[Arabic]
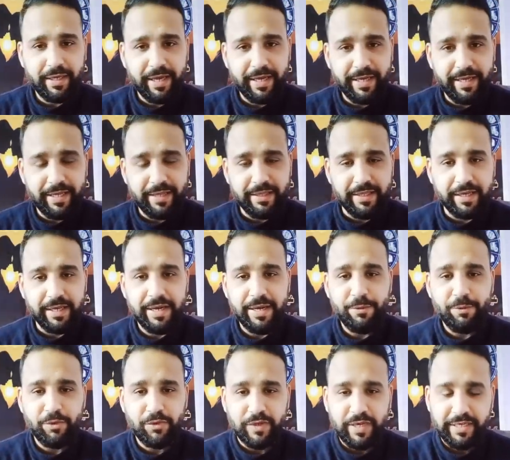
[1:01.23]
اي
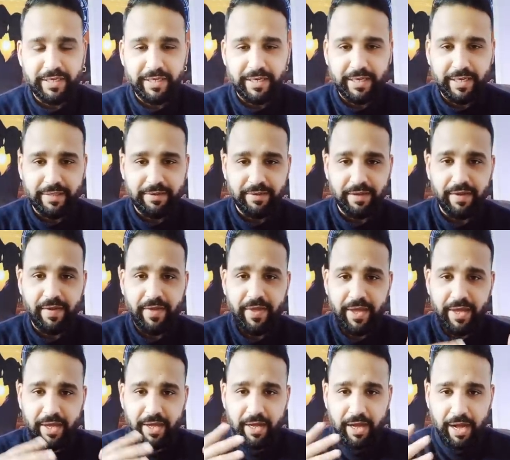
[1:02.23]
تجاوز اي خطا
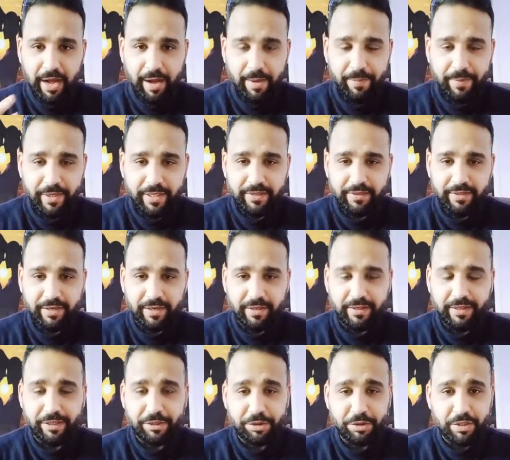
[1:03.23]
عبر
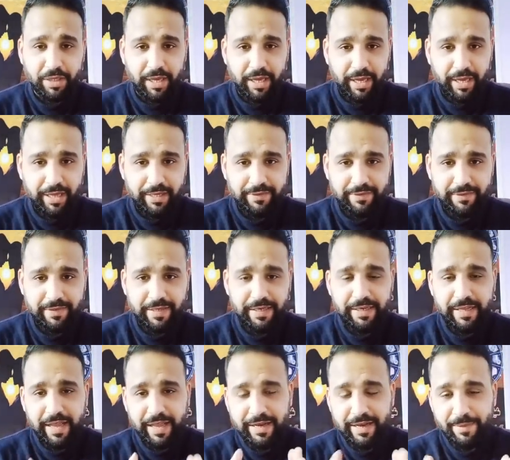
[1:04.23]
الدردشه
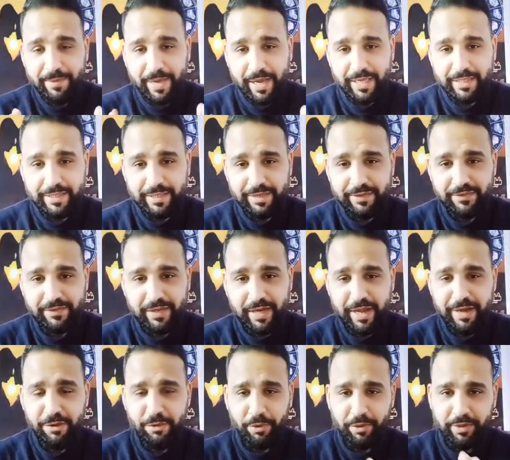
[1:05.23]
حصل انا بعتذر
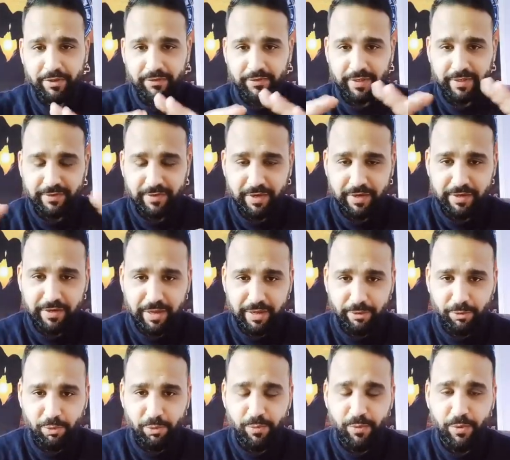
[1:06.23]
عنه احنا سيطرنا
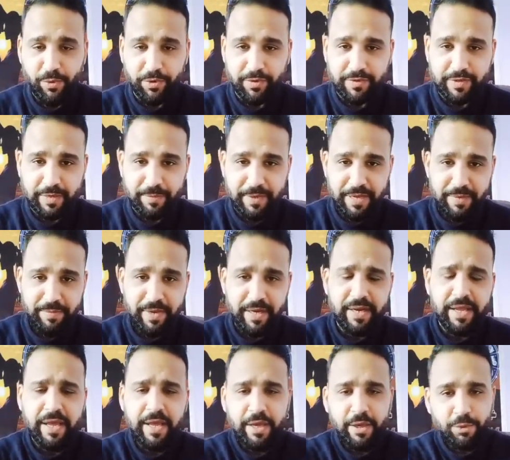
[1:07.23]
على الامور تماما
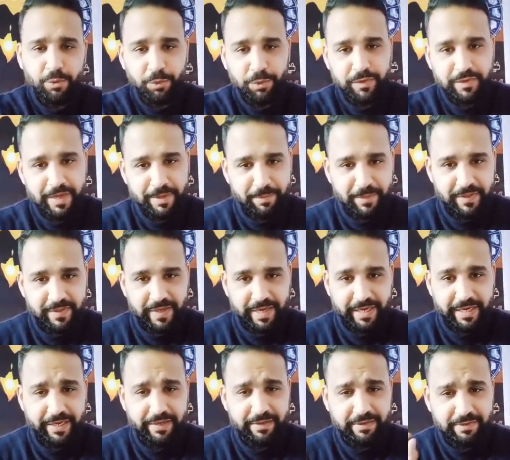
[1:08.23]
وتم
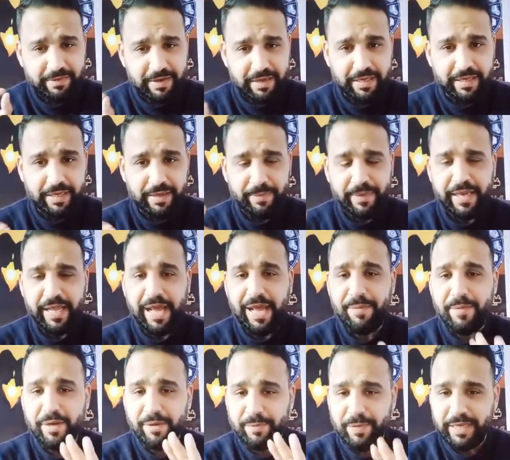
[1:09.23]
تغيير طاقم
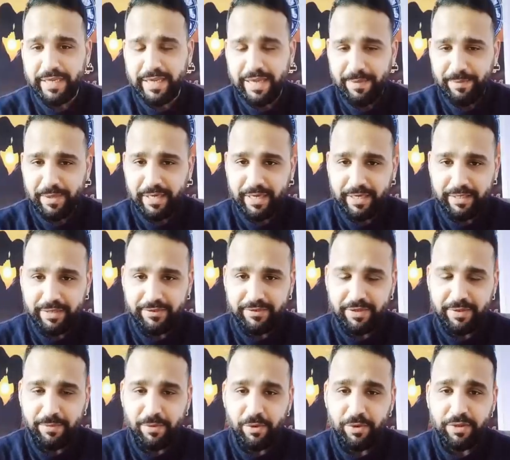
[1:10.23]
العمل بالكامل لان
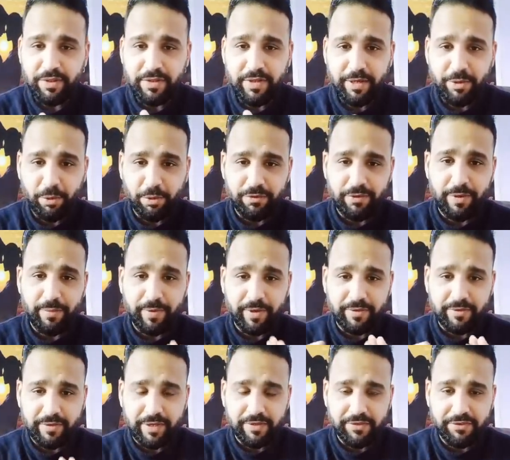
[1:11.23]
زي ما قلت ده يعتبر
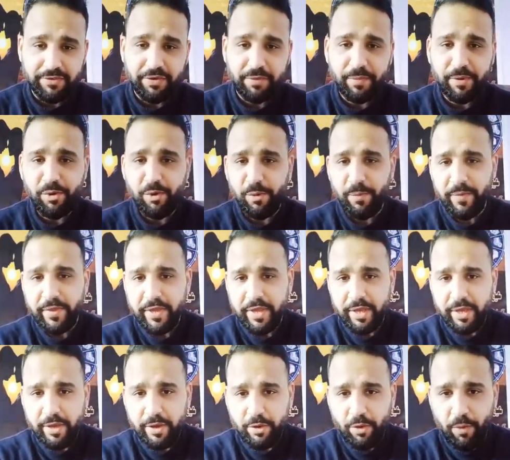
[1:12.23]
تقصير منهم
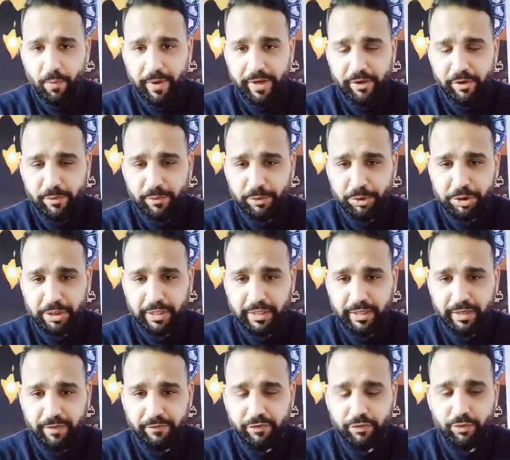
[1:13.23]
وما يلوموش
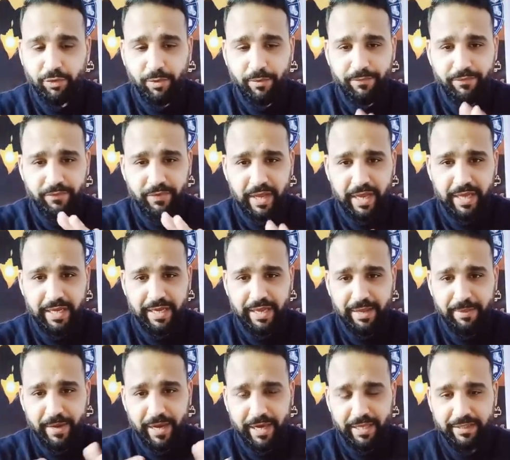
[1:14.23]
الا نفسهم
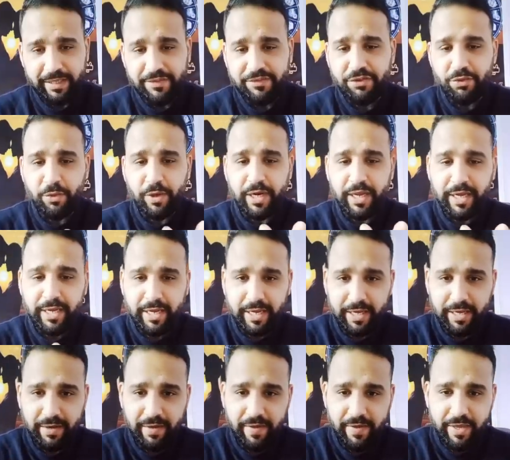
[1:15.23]
فانا بعتذر
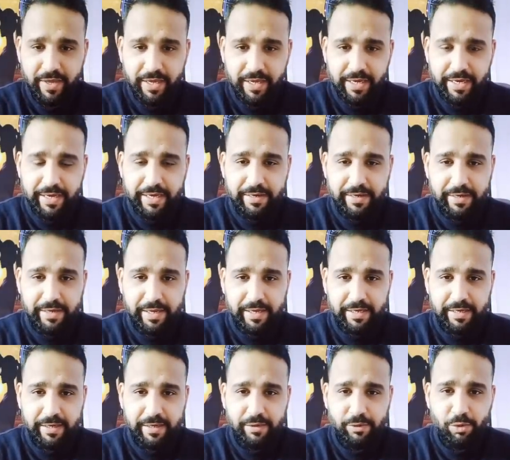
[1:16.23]
ولكن الـ
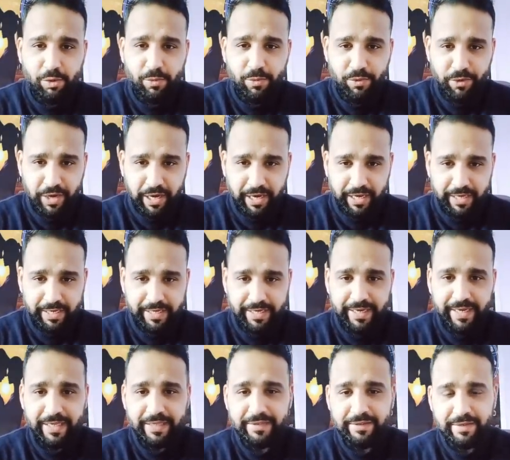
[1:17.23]
الـ الامور
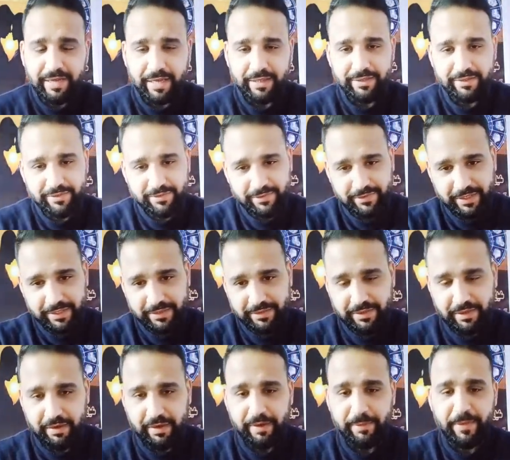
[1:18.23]
حاليا تحت
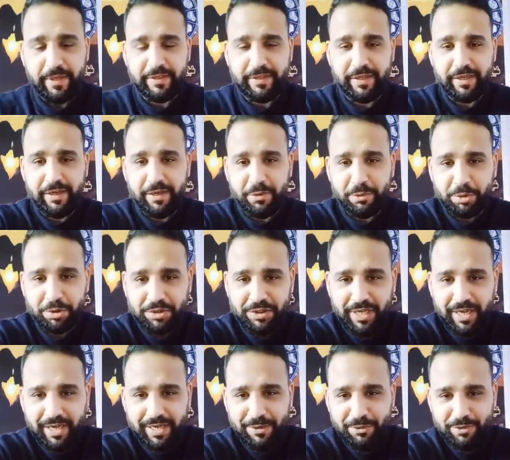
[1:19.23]
السيطره ما تقلقوش
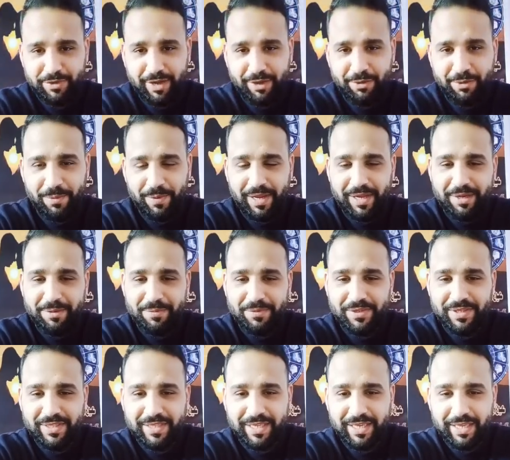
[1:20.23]
يعني وتعالوا بقى
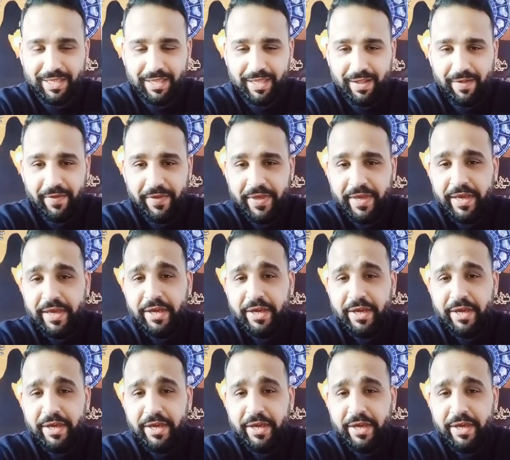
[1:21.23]
نبتدي كده